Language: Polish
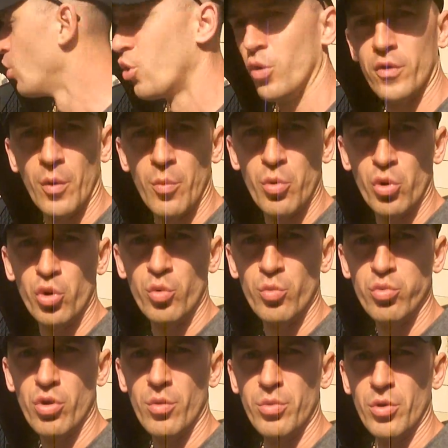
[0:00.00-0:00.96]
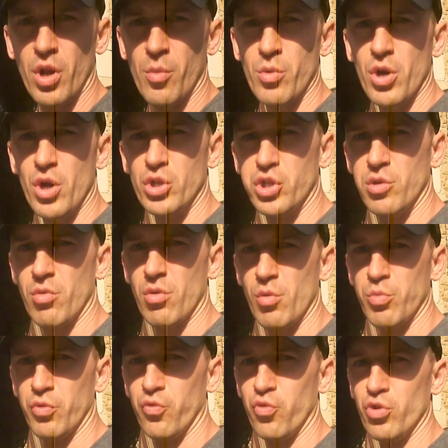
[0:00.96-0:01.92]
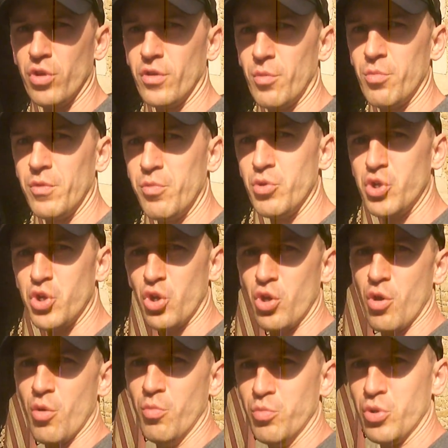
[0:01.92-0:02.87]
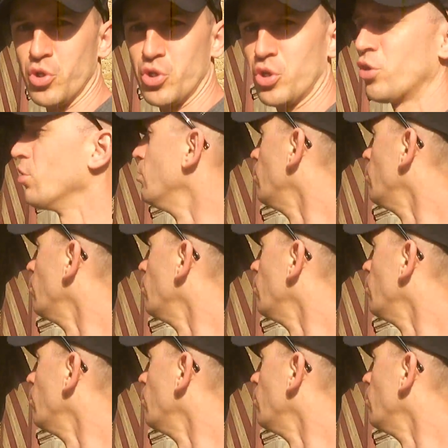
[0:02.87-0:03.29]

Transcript: za broną była brama, czyli mamy podwójne zabezpieczenie pierwszego